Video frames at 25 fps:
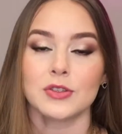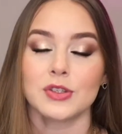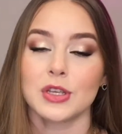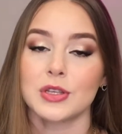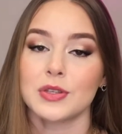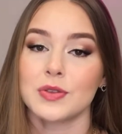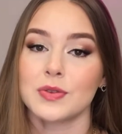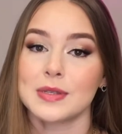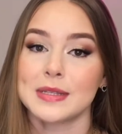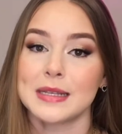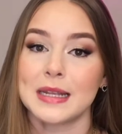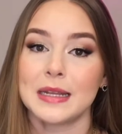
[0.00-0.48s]

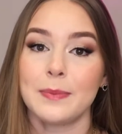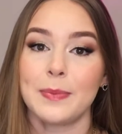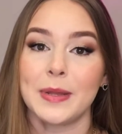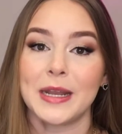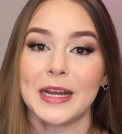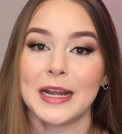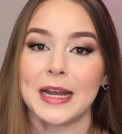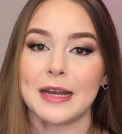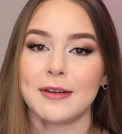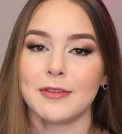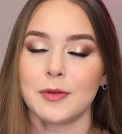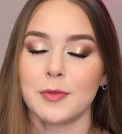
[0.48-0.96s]
Jesus ele
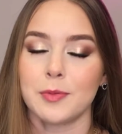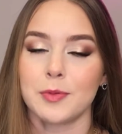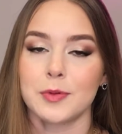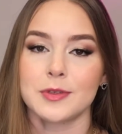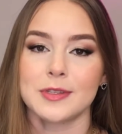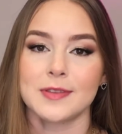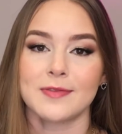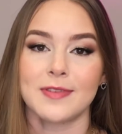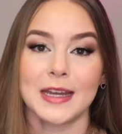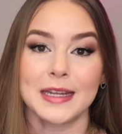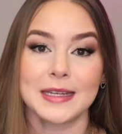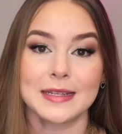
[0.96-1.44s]
pregava para
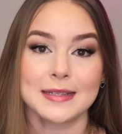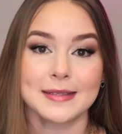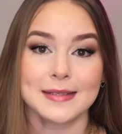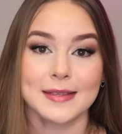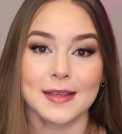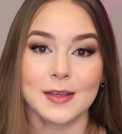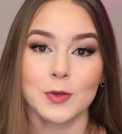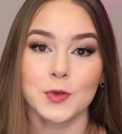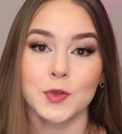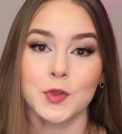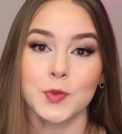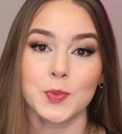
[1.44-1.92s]
os
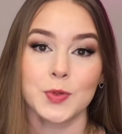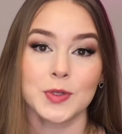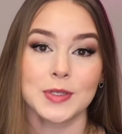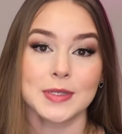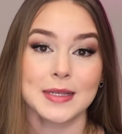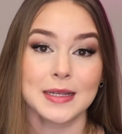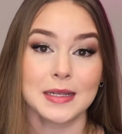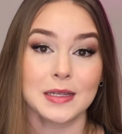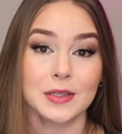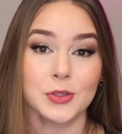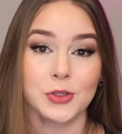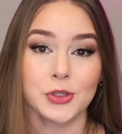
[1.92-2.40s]
fariseus, para
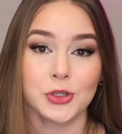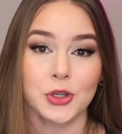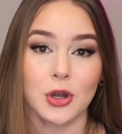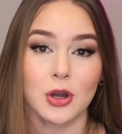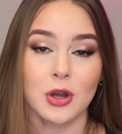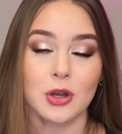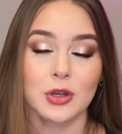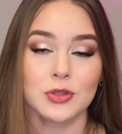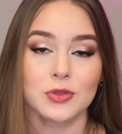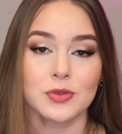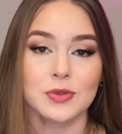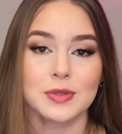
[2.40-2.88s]
os
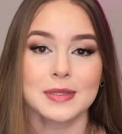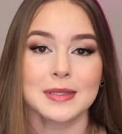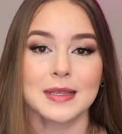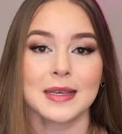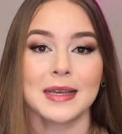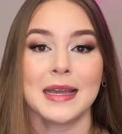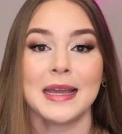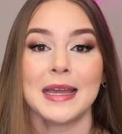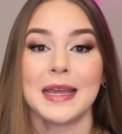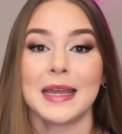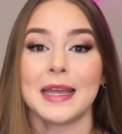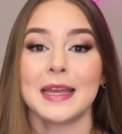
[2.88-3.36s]
religiosos,
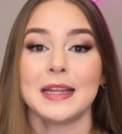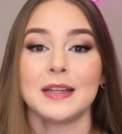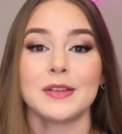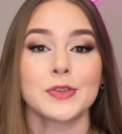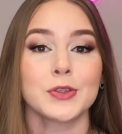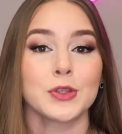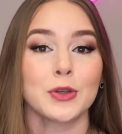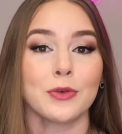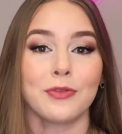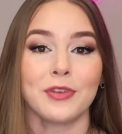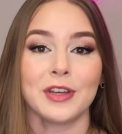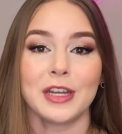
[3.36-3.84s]
ele
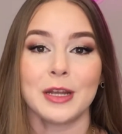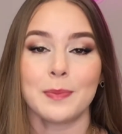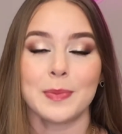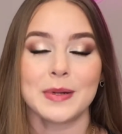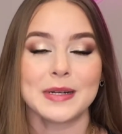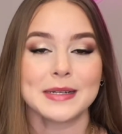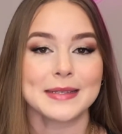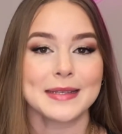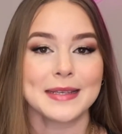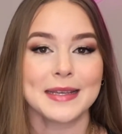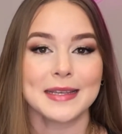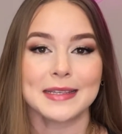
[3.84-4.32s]
sofria
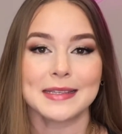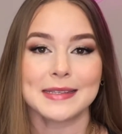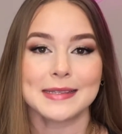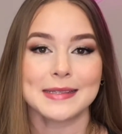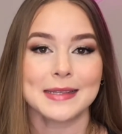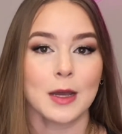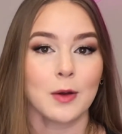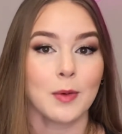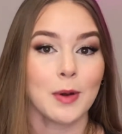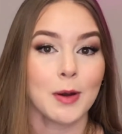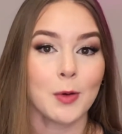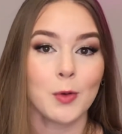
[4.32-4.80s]

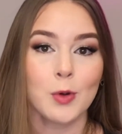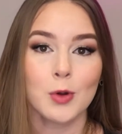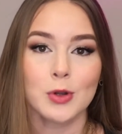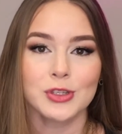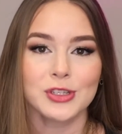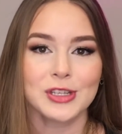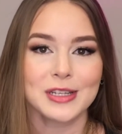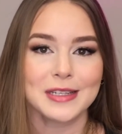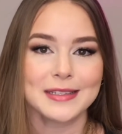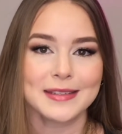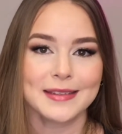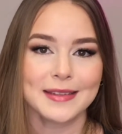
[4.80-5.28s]
perseguição
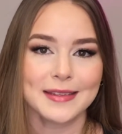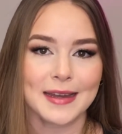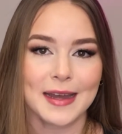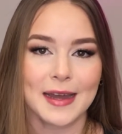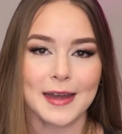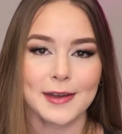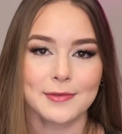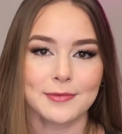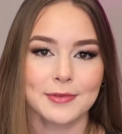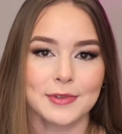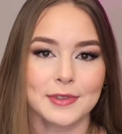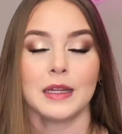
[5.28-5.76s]
aonde ele
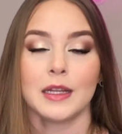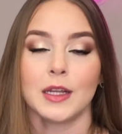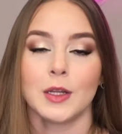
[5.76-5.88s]
estava.